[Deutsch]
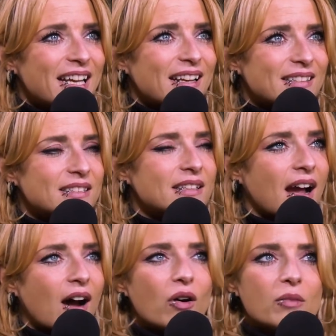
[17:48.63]
dass ich
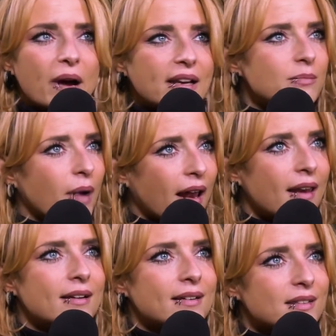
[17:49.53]
da auch
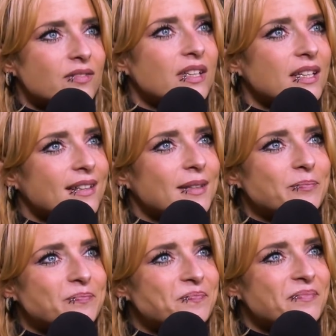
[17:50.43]
manchmal irgendwie...
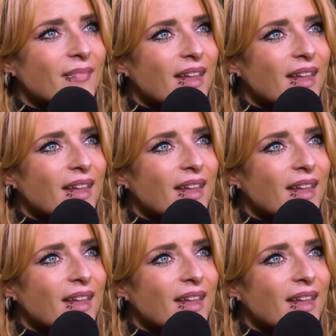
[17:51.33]
Ähm,